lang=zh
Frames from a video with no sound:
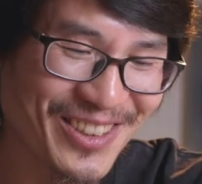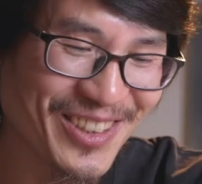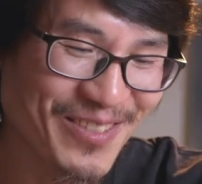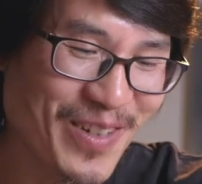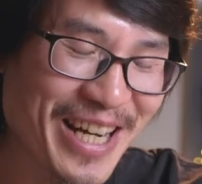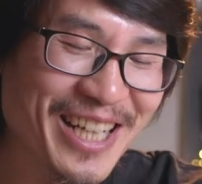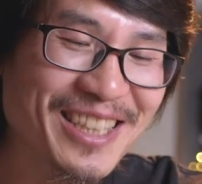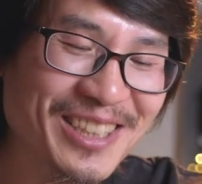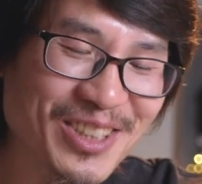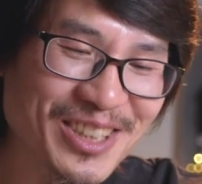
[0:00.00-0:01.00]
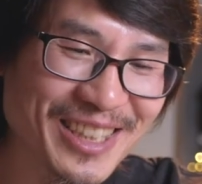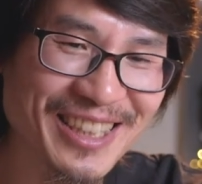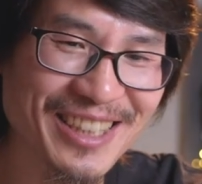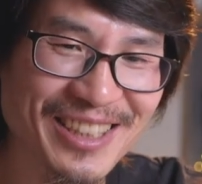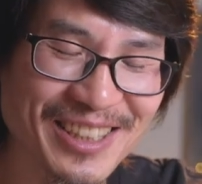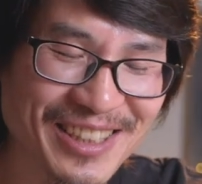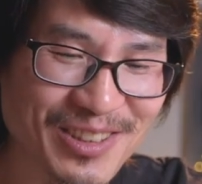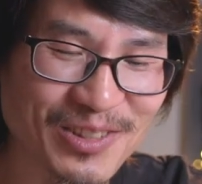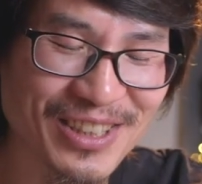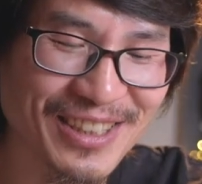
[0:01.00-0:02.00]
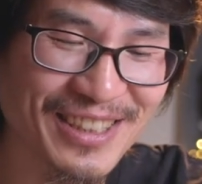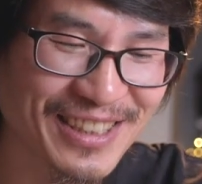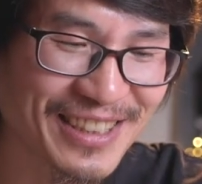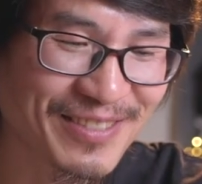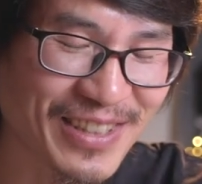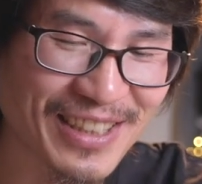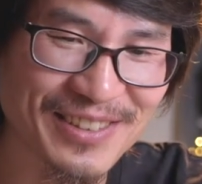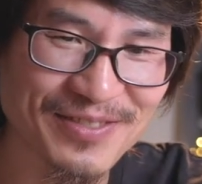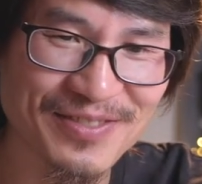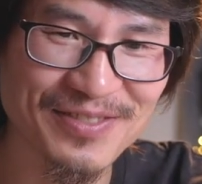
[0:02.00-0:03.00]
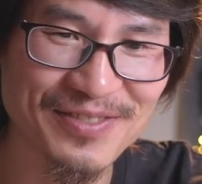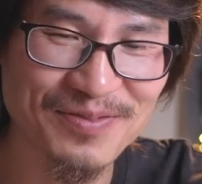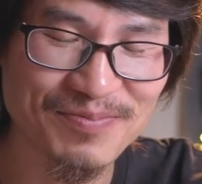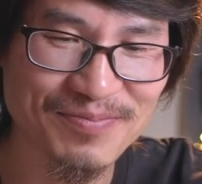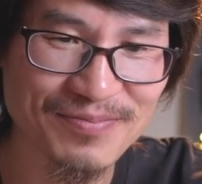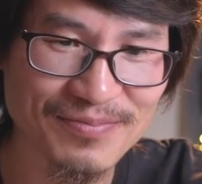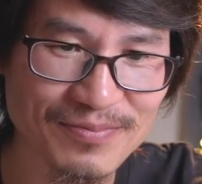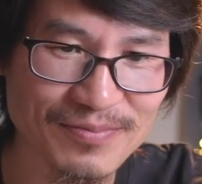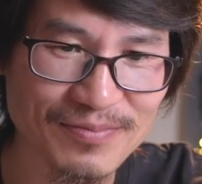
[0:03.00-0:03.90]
呃，对，每个人都是一个独特的人嘛，嗯，对不对？